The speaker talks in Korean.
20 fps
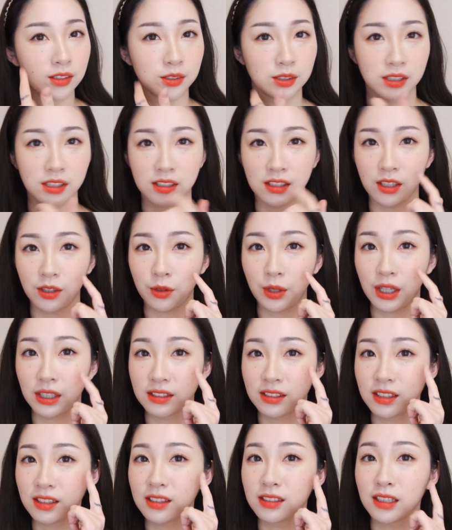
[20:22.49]
여기 이렇게
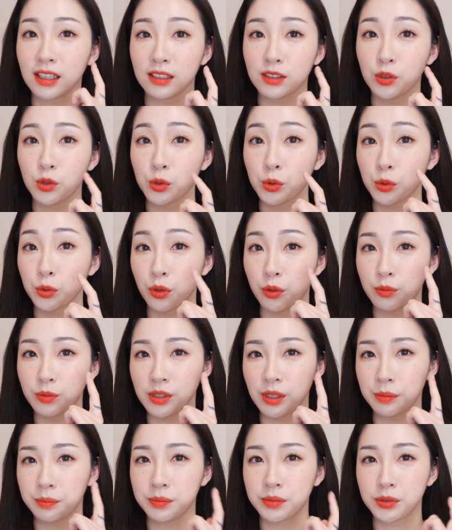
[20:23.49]
광채가 나는 것도
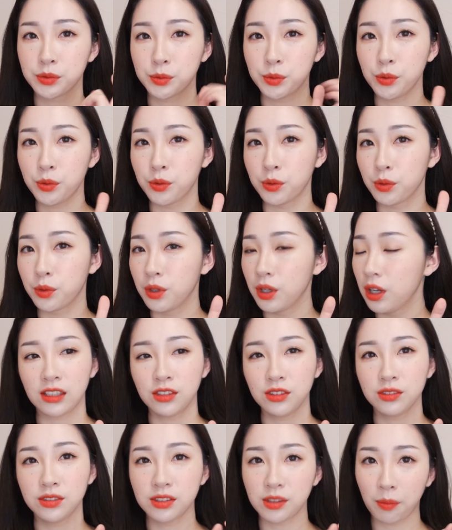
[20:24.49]
너무 예쁘고
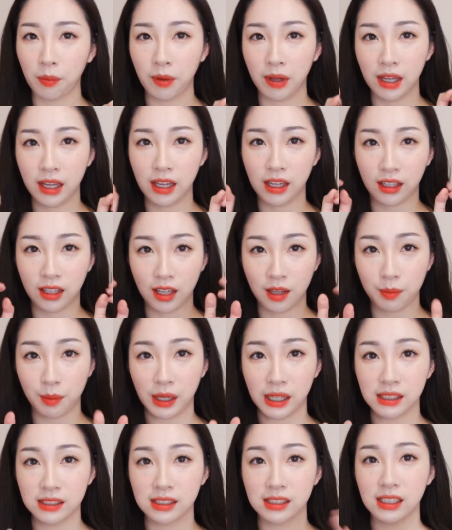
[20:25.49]
자연스럽게 이렇게
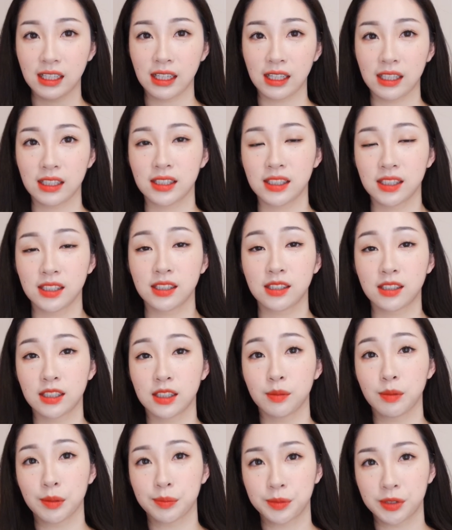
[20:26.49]
발그레해진
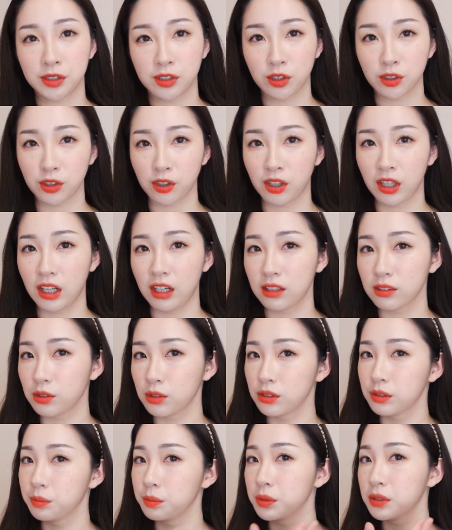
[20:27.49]
느낌의 블러셔라
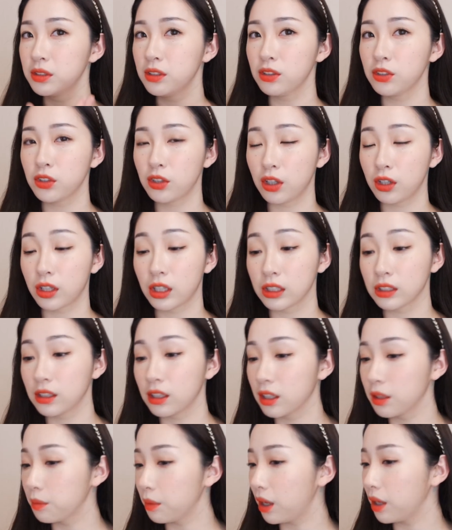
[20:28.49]
저는 블러셔가
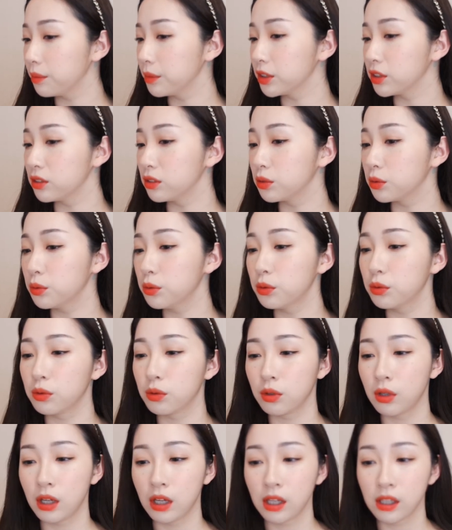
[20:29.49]
굉장히 마음에
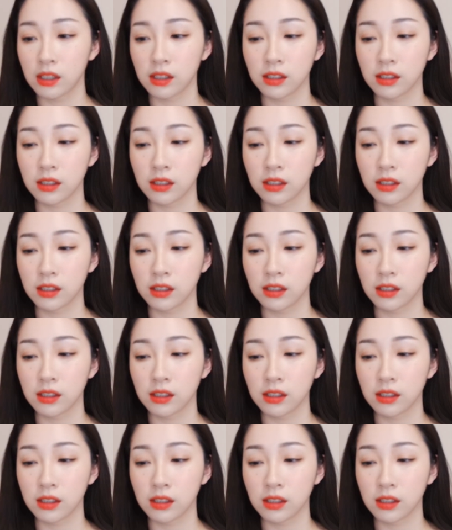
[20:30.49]
들고